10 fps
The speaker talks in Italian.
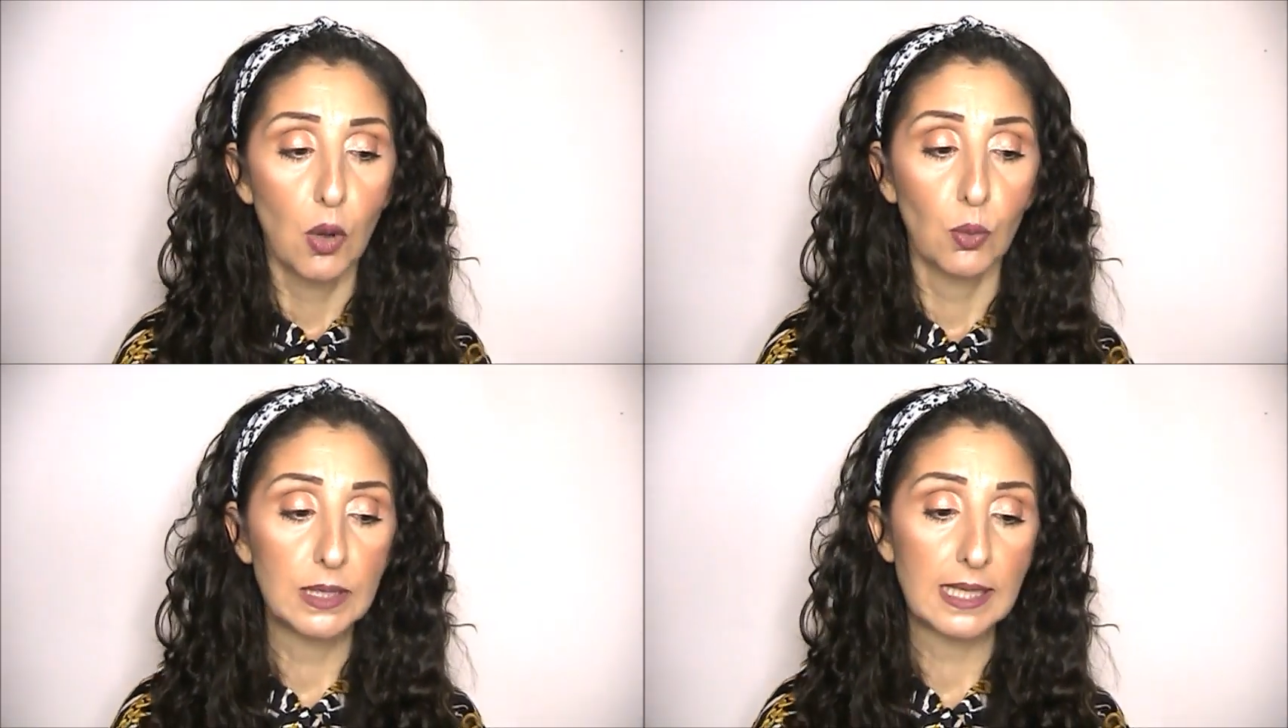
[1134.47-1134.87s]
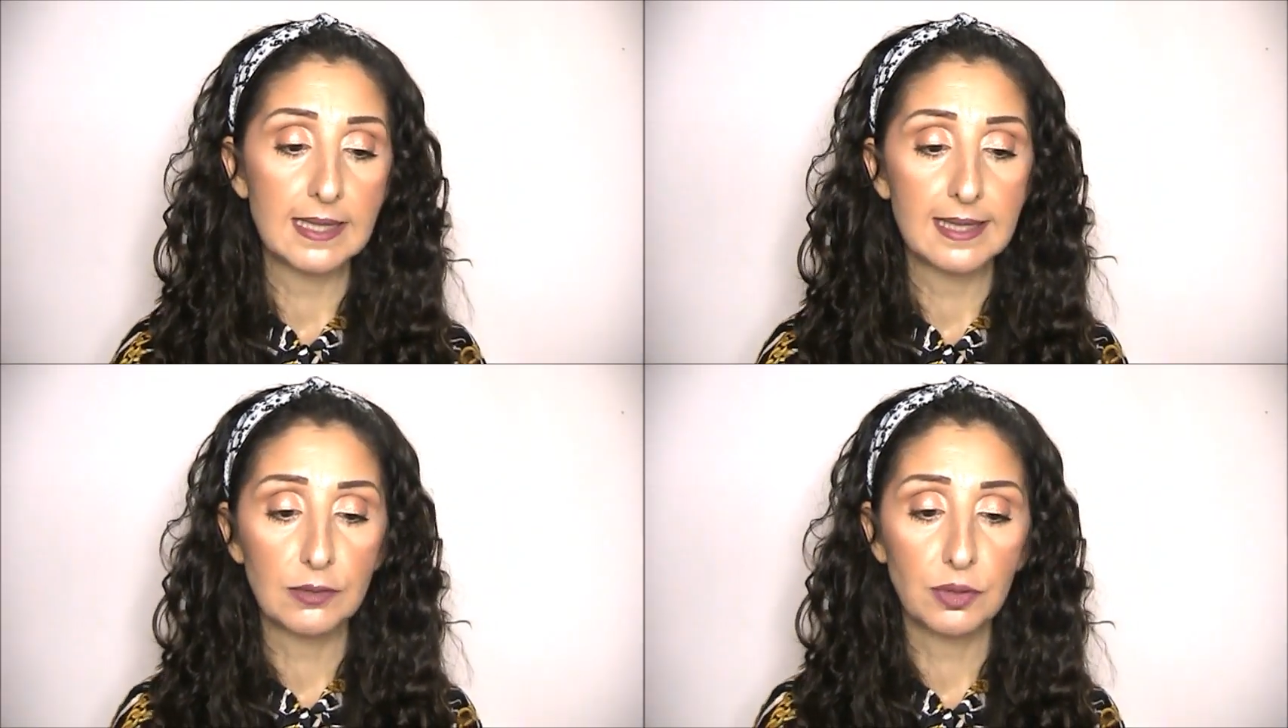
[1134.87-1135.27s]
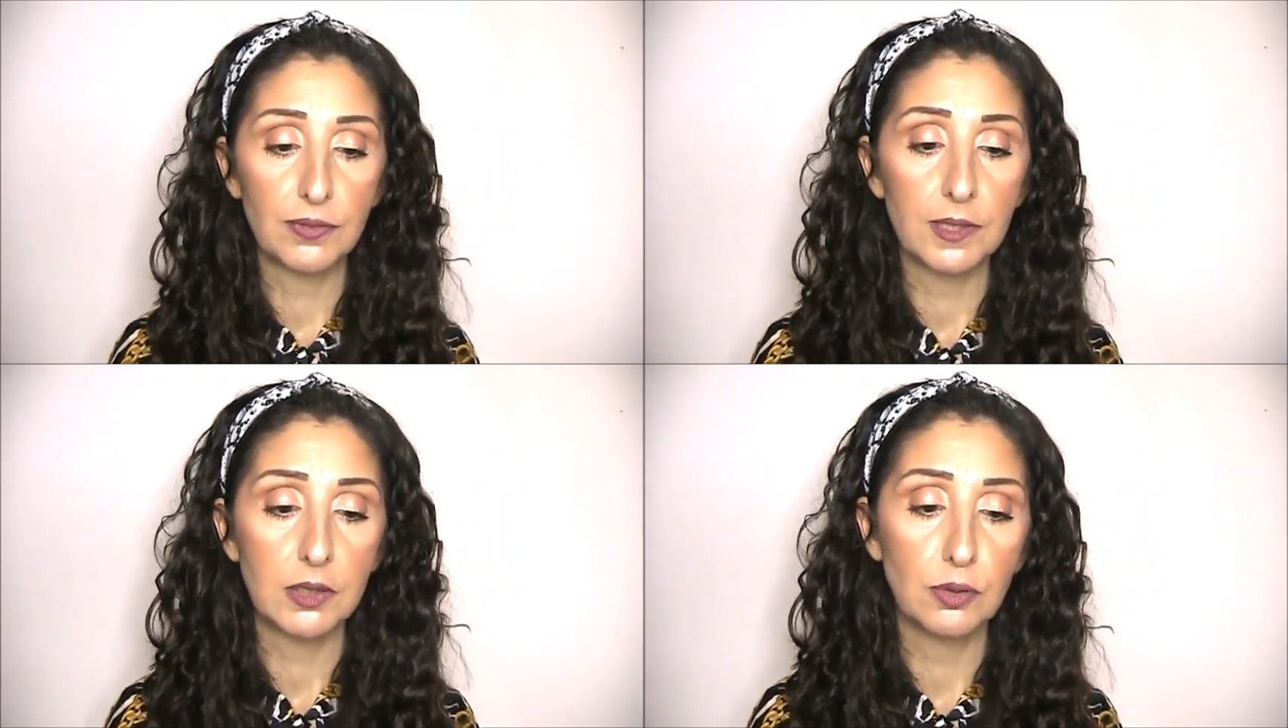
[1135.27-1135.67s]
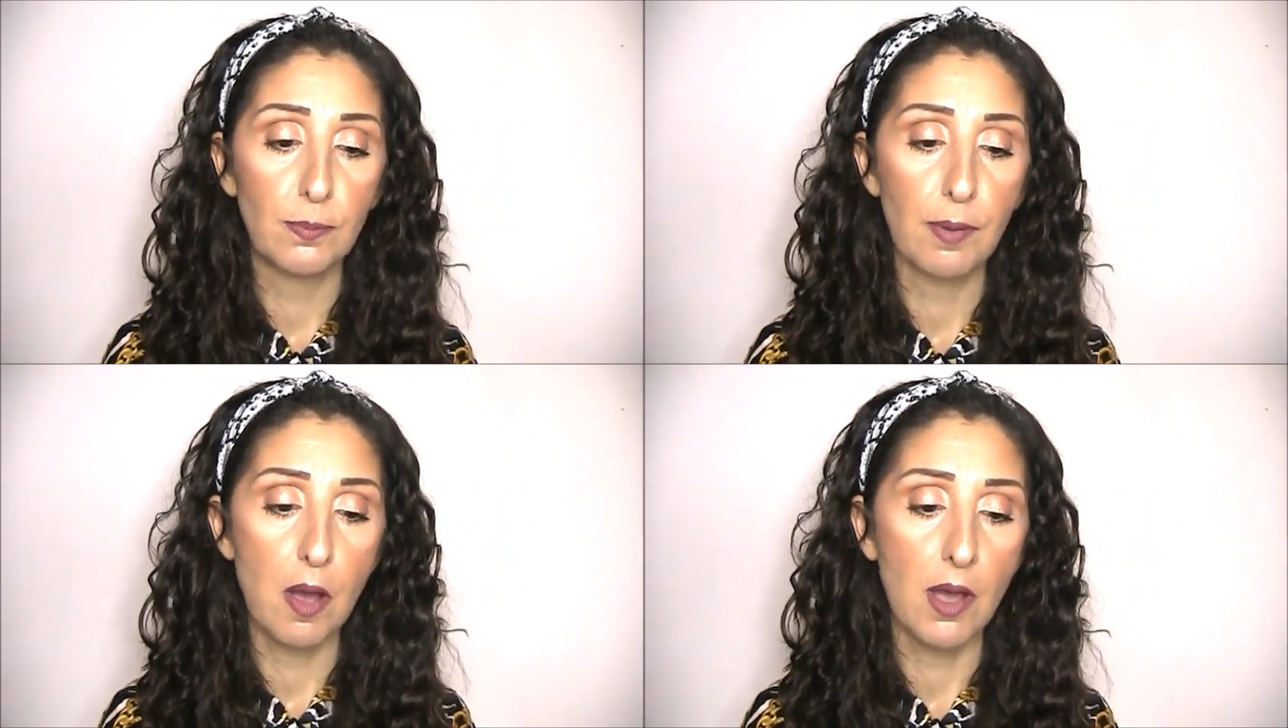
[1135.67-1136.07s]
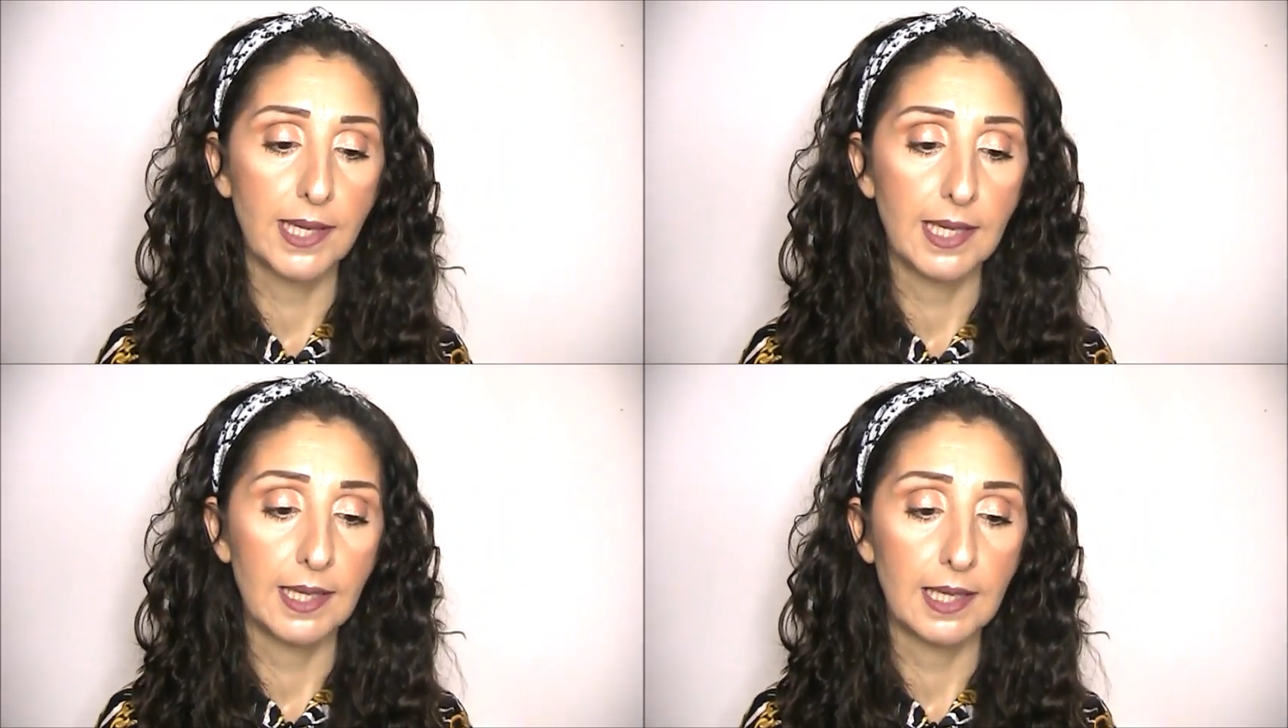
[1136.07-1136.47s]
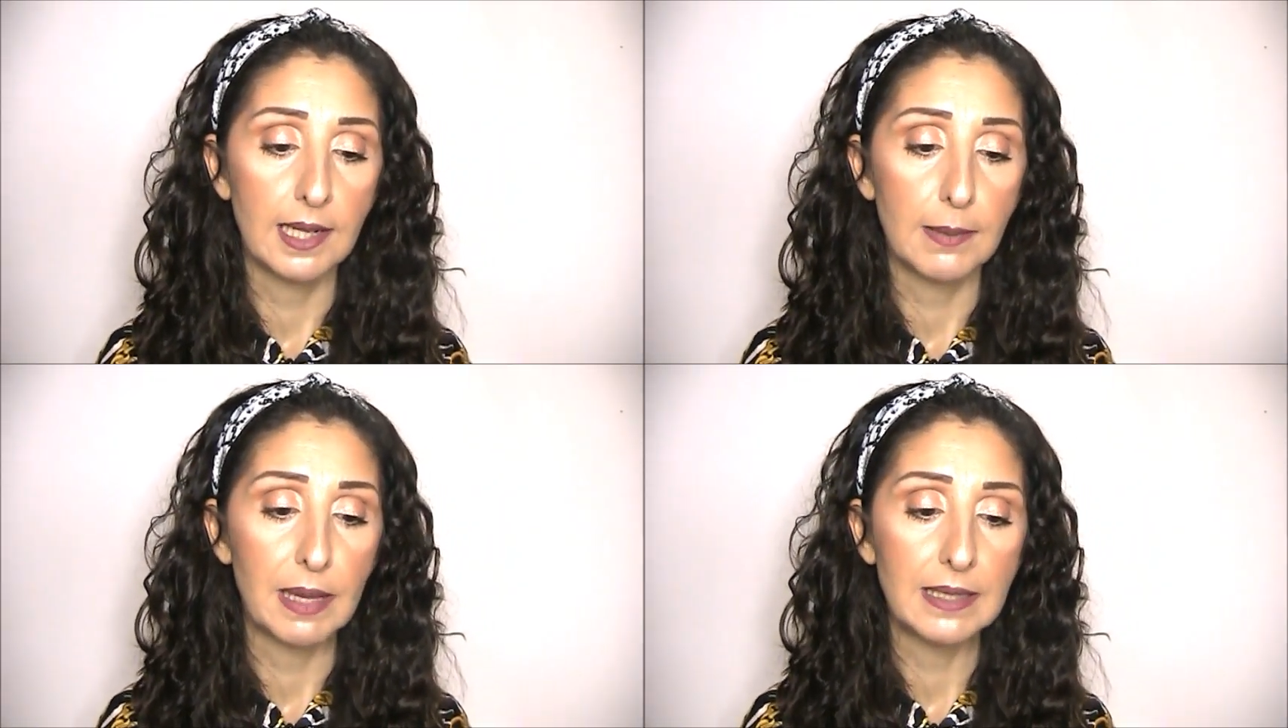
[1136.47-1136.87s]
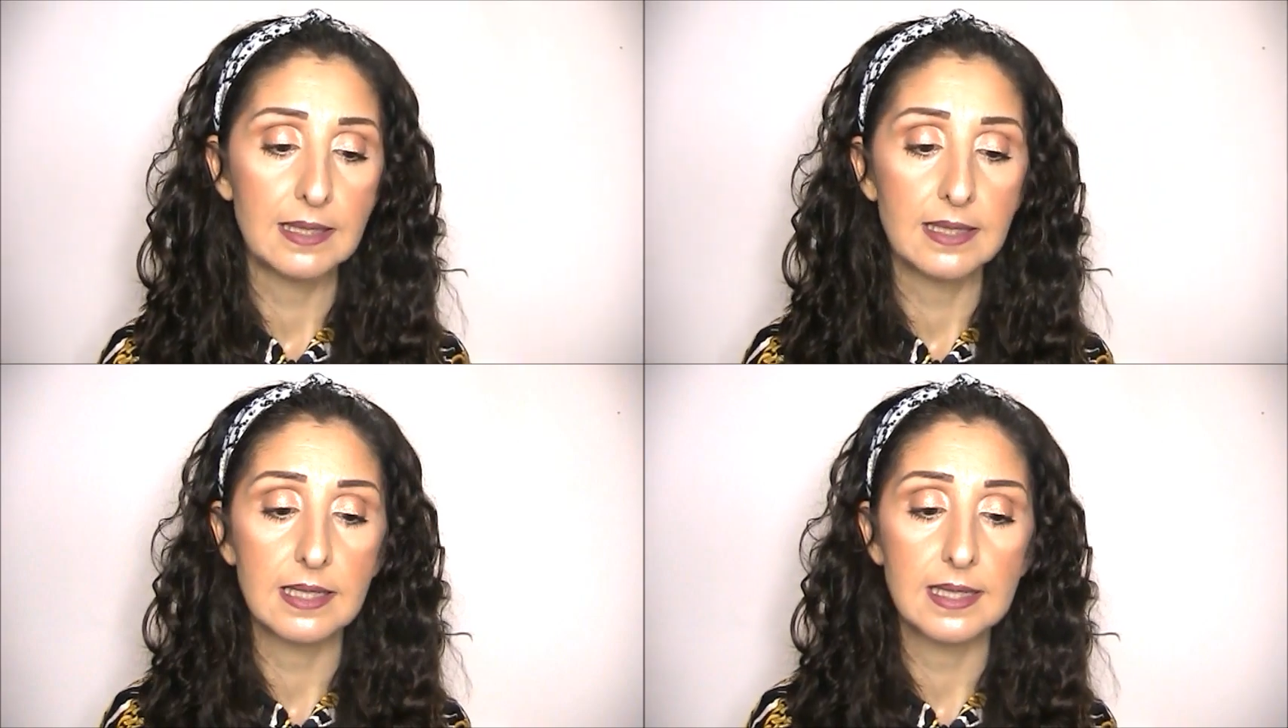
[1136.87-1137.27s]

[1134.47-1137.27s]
utilizzato e finito poi il Basis